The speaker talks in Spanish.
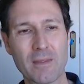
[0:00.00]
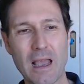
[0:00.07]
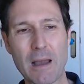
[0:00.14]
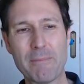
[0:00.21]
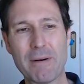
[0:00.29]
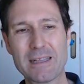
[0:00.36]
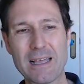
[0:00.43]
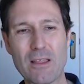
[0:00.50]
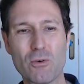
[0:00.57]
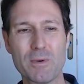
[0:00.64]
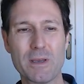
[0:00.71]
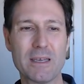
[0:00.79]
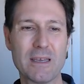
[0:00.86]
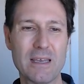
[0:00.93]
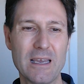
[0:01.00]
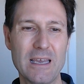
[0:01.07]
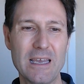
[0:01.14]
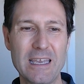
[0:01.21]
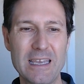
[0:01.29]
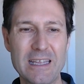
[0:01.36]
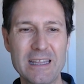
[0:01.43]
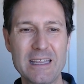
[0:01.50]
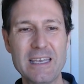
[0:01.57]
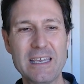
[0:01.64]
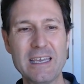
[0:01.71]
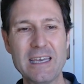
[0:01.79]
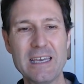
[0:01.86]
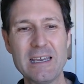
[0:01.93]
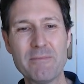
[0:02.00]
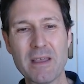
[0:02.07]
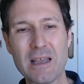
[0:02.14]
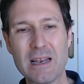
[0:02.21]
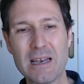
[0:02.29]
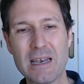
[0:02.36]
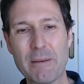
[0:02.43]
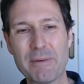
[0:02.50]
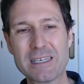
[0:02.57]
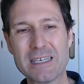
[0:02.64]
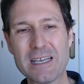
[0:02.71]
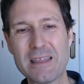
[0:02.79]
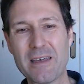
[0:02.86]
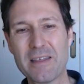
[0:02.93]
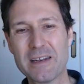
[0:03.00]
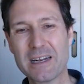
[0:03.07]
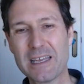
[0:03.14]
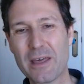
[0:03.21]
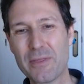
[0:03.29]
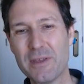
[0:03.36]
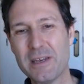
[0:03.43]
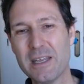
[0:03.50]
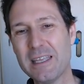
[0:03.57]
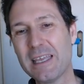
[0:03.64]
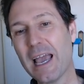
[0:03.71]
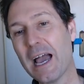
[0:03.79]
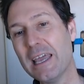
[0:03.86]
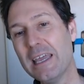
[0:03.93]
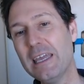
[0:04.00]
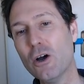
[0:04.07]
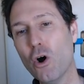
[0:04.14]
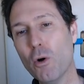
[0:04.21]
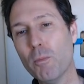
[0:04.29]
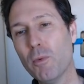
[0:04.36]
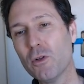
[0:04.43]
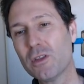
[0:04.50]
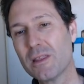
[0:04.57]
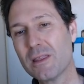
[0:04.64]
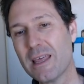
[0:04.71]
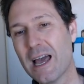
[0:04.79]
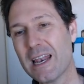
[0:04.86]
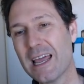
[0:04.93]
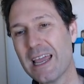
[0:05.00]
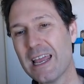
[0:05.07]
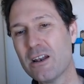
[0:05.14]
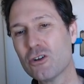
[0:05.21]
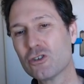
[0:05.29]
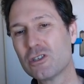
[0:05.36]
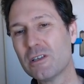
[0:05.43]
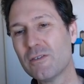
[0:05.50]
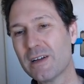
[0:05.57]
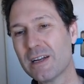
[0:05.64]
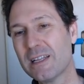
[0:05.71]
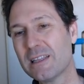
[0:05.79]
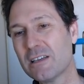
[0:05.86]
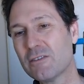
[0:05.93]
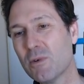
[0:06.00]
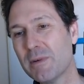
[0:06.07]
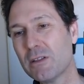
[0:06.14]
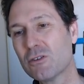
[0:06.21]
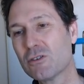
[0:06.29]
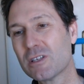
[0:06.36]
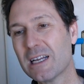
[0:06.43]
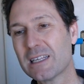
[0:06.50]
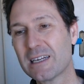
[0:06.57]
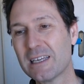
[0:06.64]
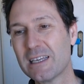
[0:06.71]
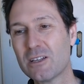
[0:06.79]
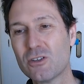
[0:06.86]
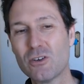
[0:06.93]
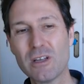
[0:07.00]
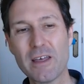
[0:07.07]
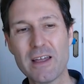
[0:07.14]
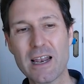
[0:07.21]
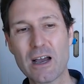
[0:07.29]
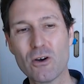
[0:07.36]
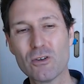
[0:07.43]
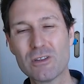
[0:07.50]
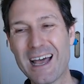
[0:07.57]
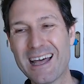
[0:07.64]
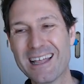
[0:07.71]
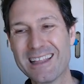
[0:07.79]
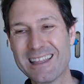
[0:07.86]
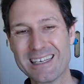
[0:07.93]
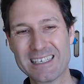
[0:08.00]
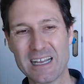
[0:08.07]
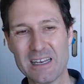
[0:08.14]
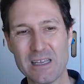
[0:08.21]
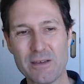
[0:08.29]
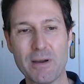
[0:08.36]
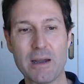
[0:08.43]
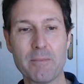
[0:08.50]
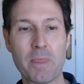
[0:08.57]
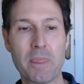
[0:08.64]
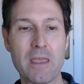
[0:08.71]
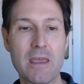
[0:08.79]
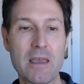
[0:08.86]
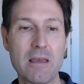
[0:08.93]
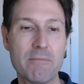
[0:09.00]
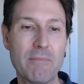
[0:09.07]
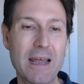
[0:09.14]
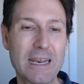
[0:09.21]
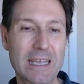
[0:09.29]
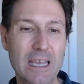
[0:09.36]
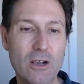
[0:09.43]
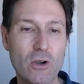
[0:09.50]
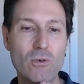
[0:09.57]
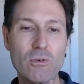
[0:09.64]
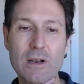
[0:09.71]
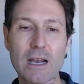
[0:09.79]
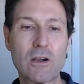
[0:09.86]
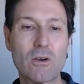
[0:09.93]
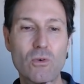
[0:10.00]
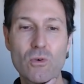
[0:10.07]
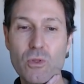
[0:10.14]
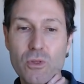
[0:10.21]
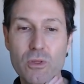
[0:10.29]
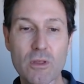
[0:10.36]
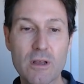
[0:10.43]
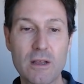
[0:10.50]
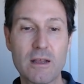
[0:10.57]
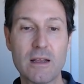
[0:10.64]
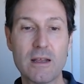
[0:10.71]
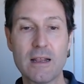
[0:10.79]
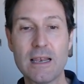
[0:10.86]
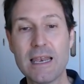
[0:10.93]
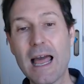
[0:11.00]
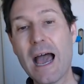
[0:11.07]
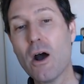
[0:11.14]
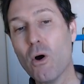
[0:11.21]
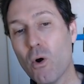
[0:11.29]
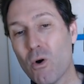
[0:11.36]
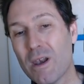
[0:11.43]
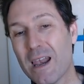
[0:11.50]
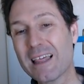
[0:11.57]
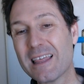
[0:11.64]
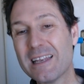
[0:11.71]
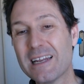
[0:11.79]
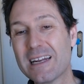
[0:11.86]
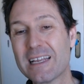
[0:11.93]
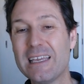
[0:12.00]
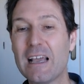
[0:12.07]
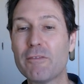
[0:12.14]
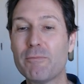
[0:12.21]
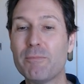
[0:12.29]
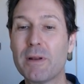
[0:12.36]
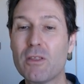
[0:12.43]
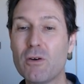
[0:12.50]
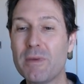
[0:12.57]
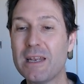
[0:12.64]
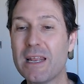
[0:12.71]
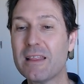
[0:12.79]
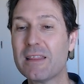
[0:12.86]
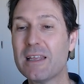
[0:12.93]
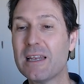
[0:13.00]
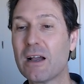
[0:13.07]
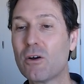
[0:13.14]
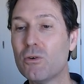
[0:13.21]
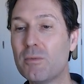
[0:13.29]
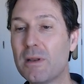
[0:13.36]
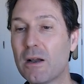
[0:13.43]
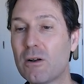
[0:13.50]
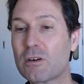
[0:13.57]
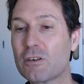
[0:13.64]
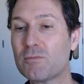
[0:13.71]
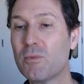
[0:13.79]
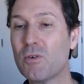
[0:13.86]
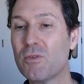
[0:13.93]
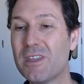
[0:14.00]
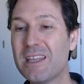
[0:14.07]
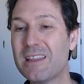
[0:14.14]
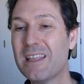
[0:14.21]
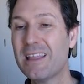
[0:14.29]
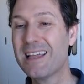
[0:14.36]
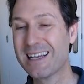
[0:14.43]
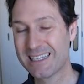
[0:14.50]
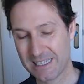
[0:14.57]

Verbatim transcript: Apartado B. Indique la presencia de energía cinética y o potencial en los diferentes momentos de la trayectoria de la gota de saliva. Marque con una cruz la o las energías predominantes en la columna correspondiente de la